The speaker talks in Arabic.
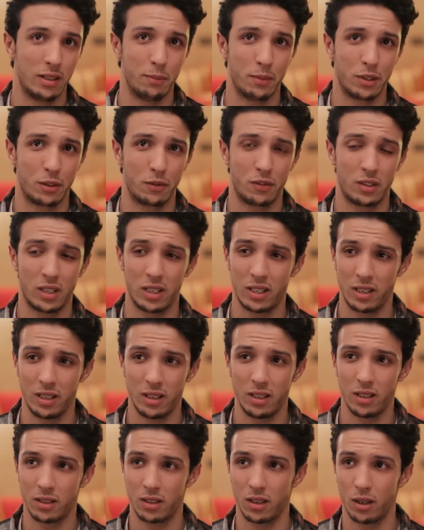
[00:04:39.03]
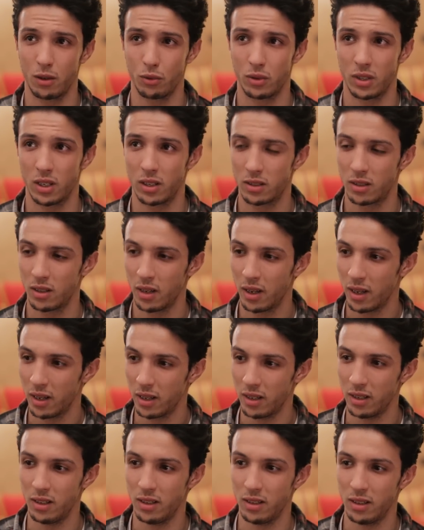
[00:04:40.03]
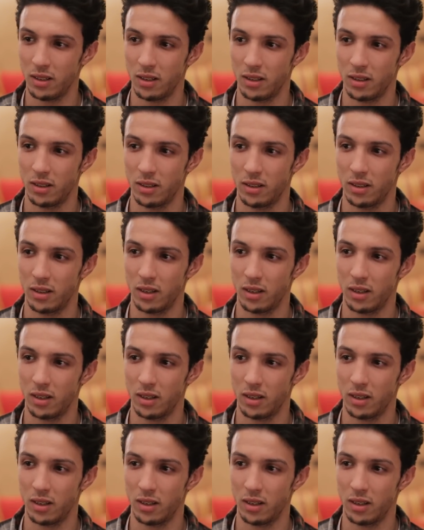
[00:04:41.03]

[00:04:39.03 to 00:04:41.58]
اللي ما شفتهاش اللي هي تارودانت اللي